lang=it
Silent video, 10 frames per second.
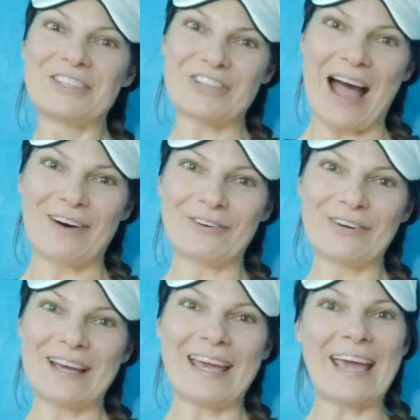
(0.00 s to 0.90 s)

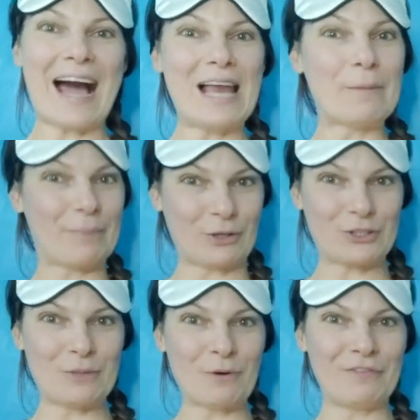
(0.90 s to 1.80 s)
Ciao e al
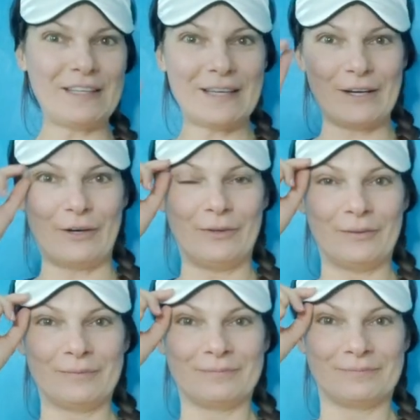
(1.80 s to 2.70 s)
prossimo video!